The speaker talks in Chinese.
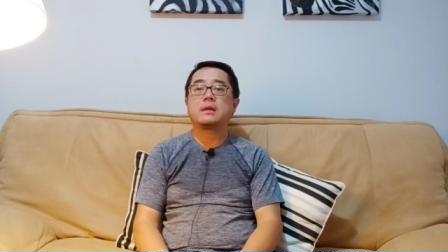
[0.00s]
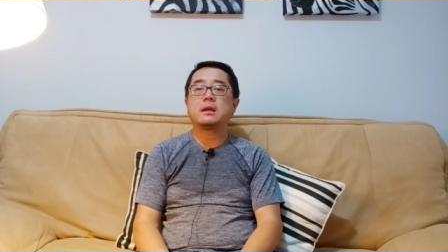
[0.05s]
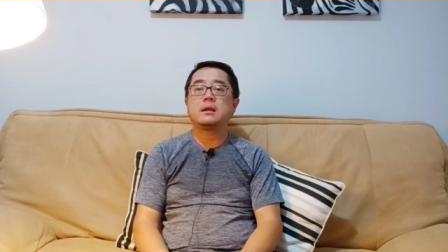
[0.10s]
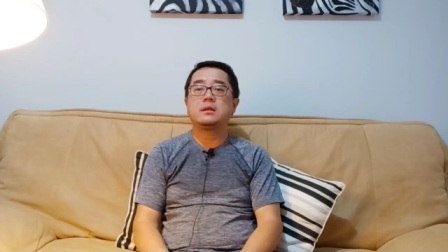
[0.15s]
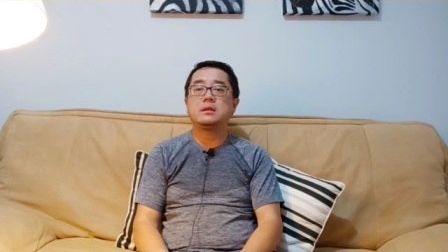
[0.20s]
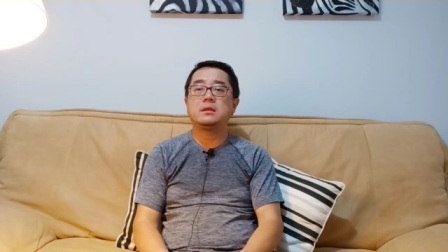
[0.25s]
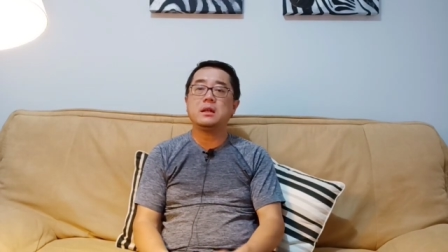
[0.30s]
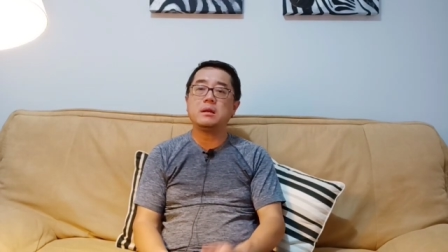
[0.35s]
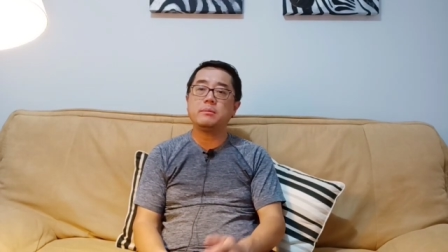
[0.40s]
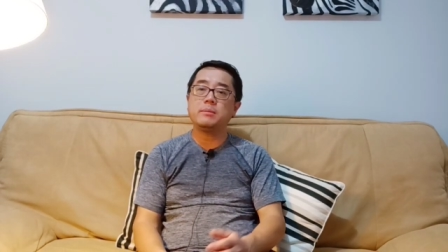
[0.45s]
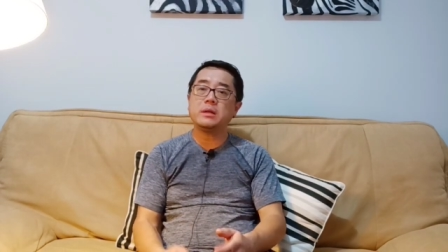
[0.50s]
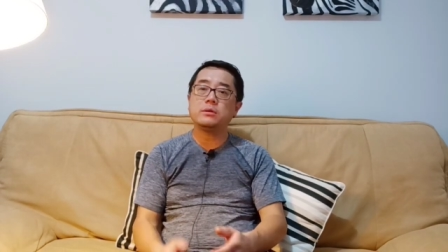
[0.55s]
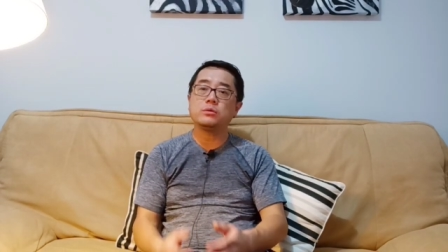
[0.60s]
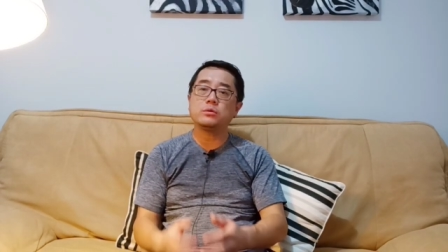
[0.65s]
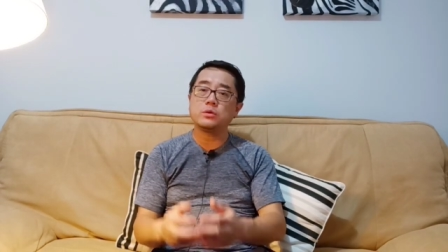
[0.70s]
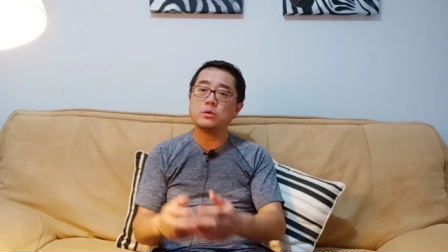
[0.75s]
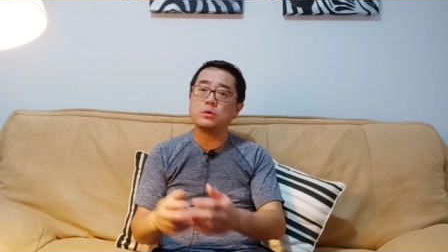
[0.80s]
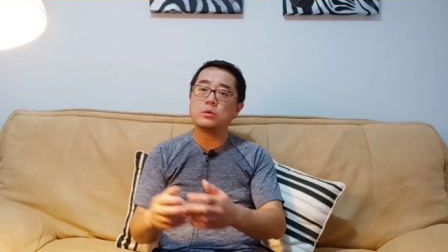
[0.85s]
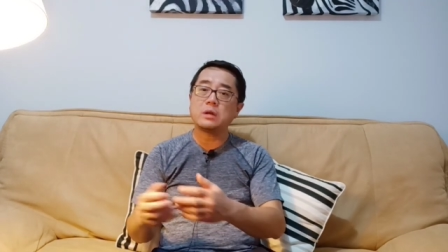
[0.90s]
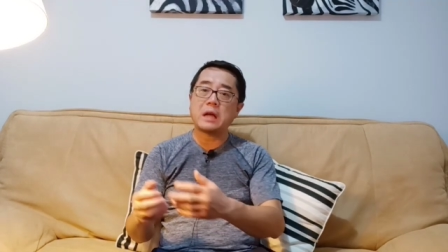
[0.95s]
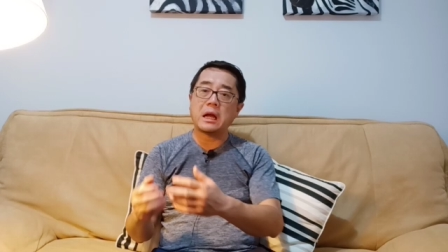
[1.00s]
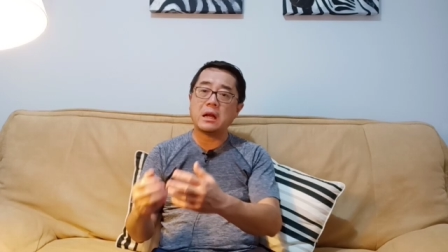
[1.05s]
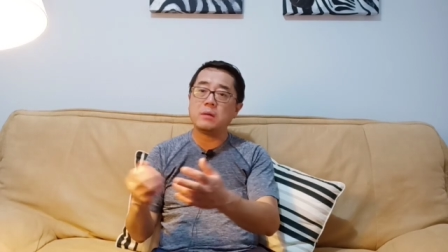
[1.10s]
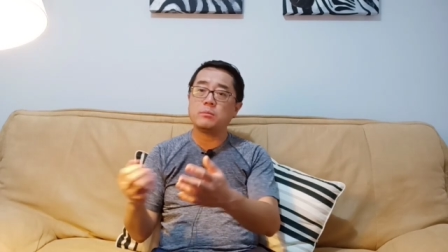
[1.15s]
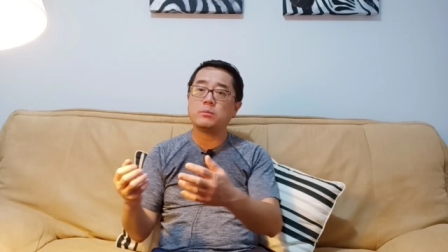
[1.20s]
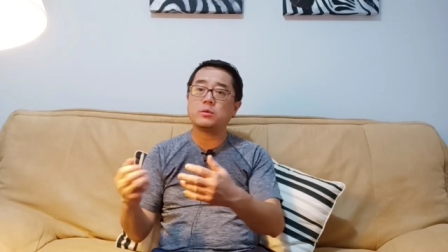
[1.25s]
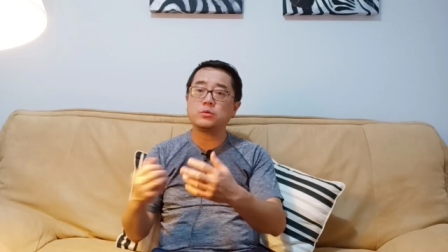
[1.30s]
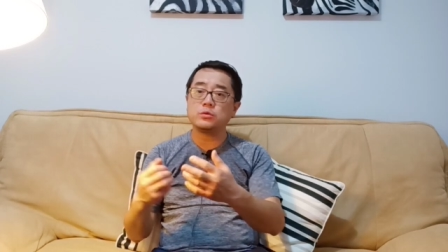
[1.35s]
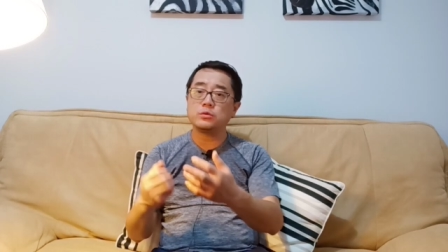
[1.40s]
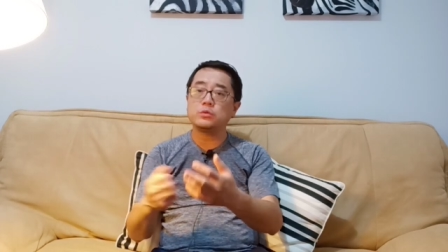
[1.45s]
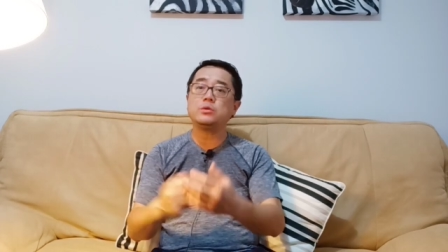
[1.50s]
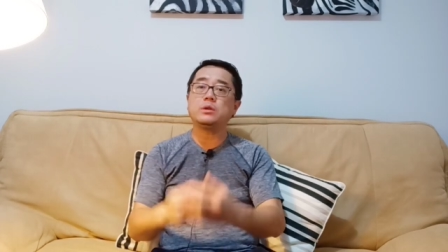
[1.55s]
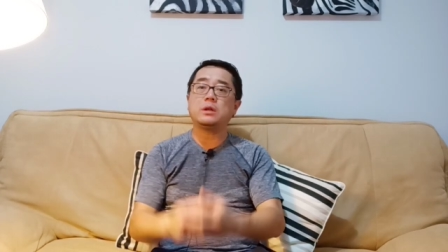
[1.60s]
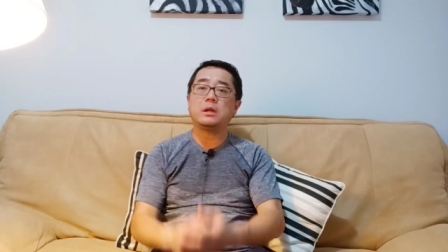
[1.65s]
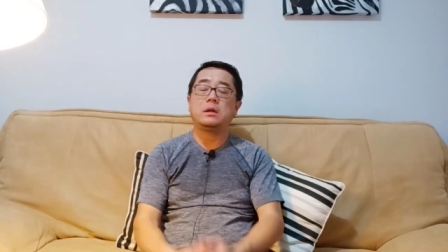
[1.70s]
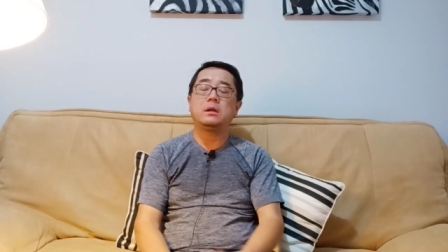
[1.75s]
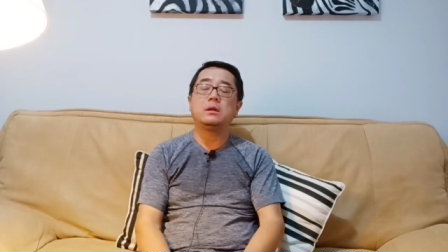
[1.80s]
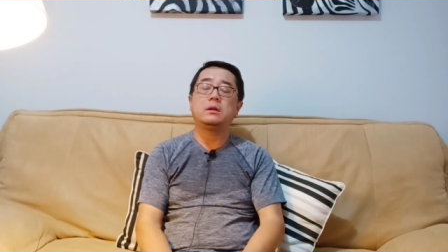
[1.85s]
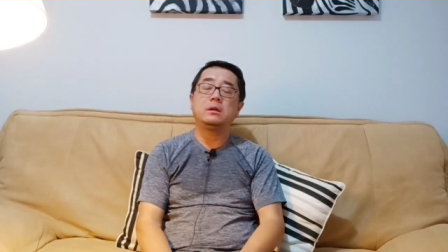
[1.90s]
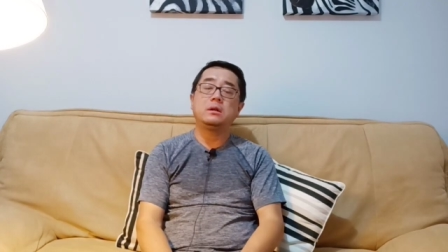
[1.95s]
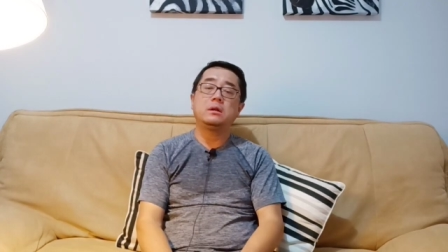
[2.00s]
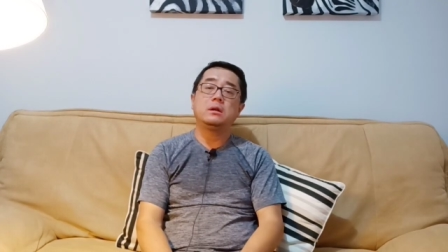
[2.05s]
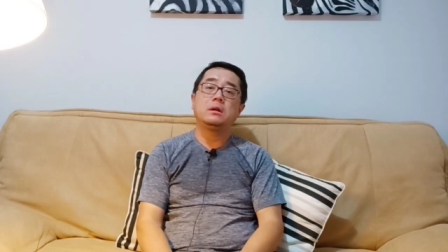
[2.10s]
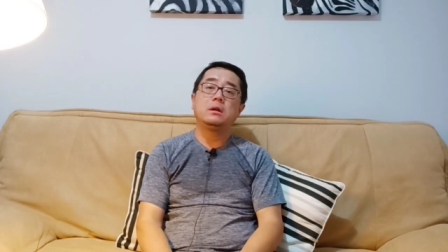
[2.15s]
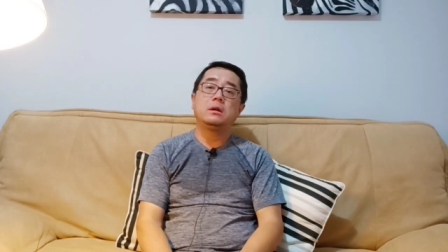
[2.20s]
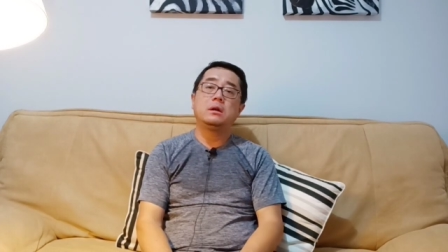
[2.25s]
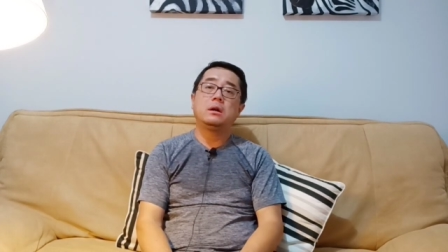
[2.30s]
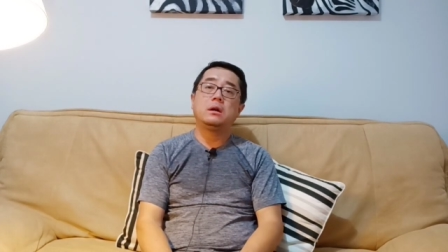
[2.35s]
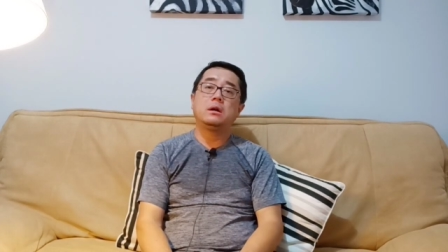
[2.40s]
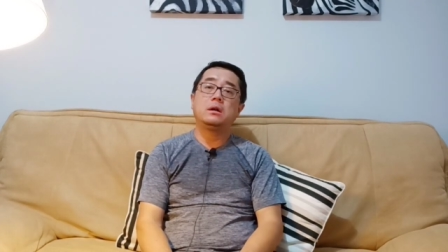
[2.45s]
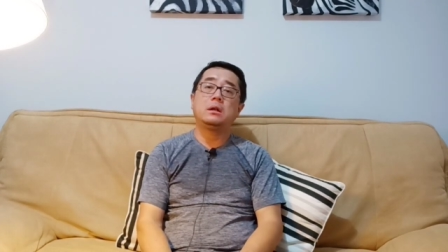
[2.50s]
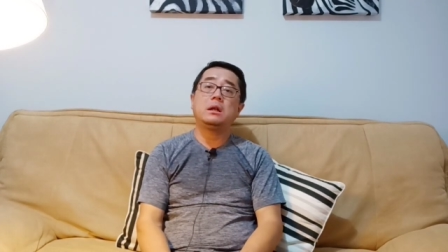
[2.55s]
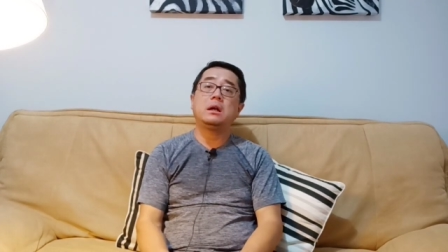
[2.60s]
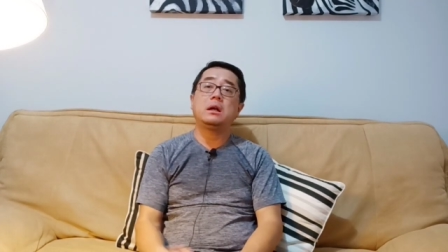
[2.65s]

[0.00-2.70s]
其他变种就感染不出去了，啊，